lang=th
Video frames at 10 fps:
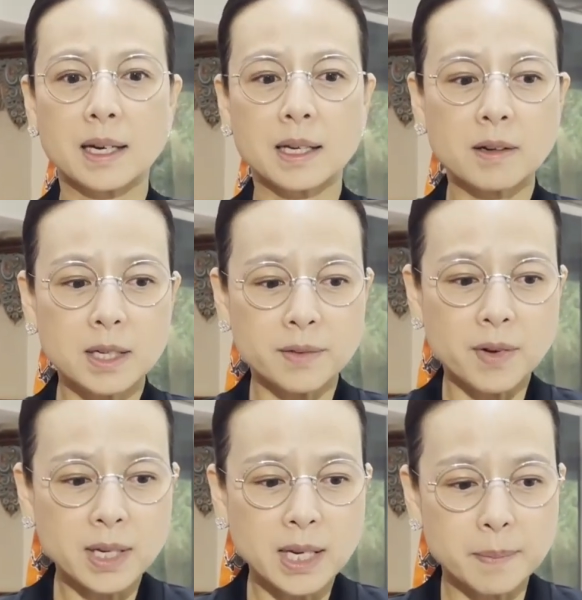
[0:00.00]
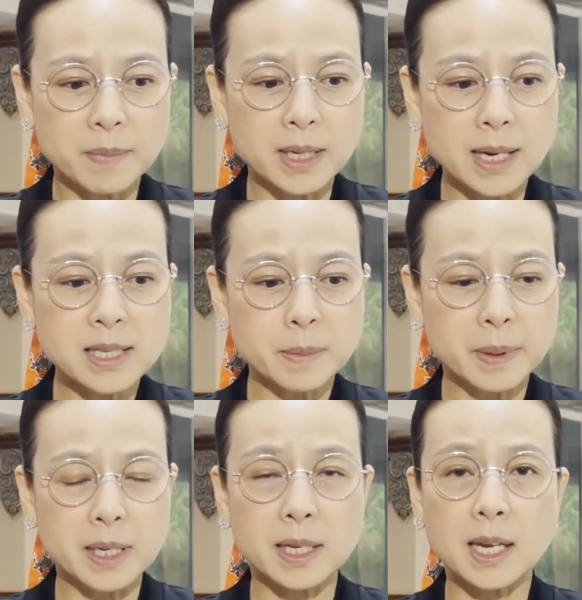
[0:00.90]
แล้วก็คิดว่าเกมนี้น่าจะ
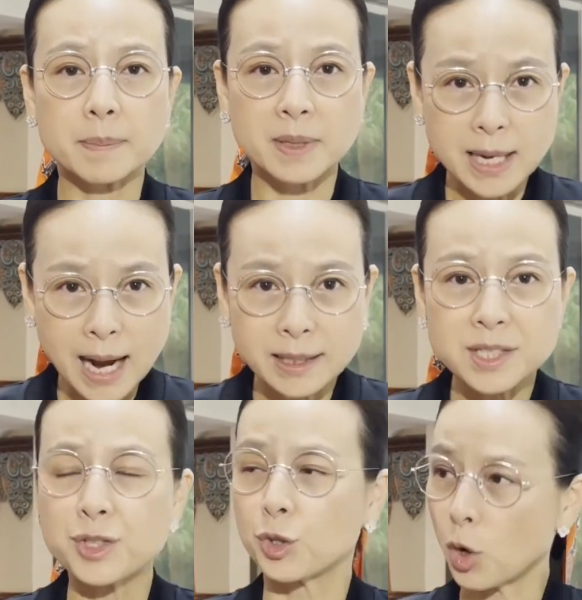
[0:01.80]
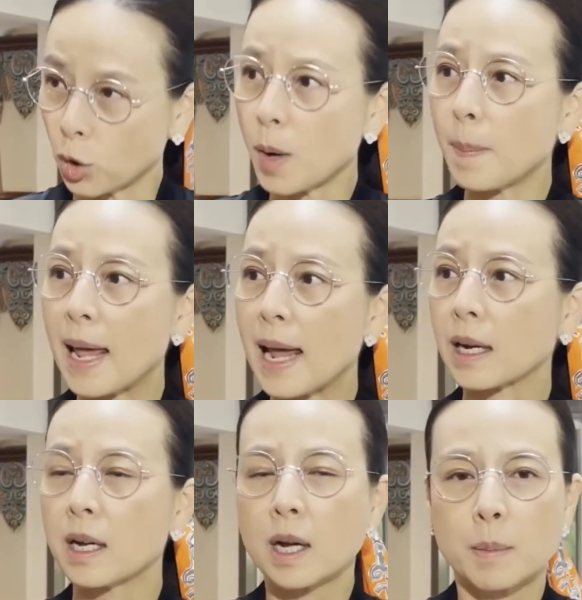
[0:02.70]
เป็นเกมที่ยากที่สุดของรอบแรก
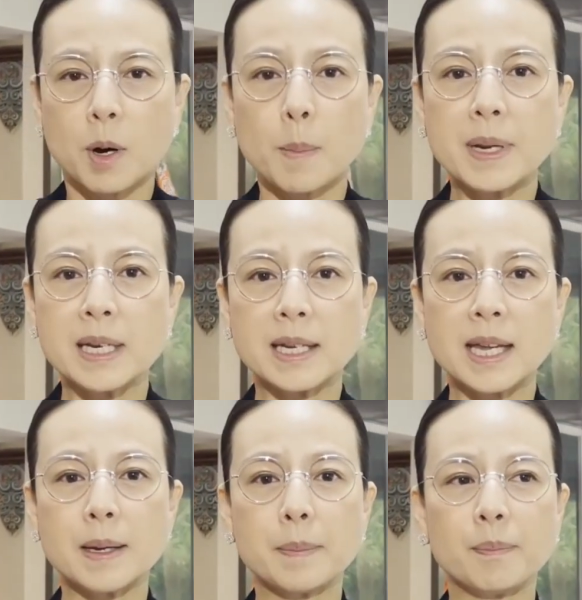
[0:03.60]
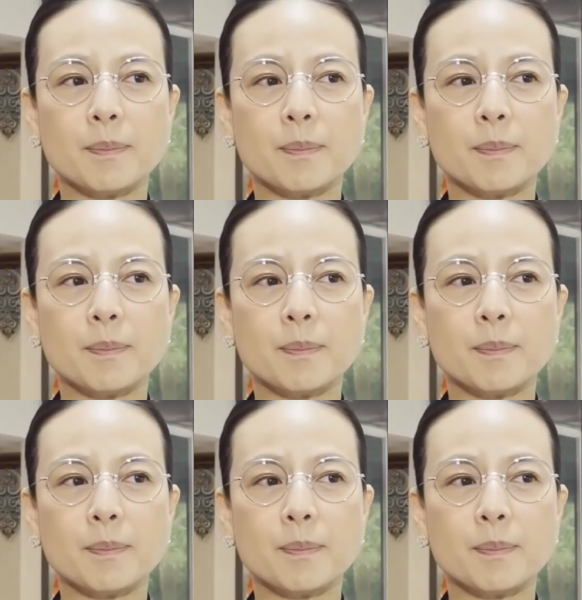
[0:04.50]
เพราะเป็นเกม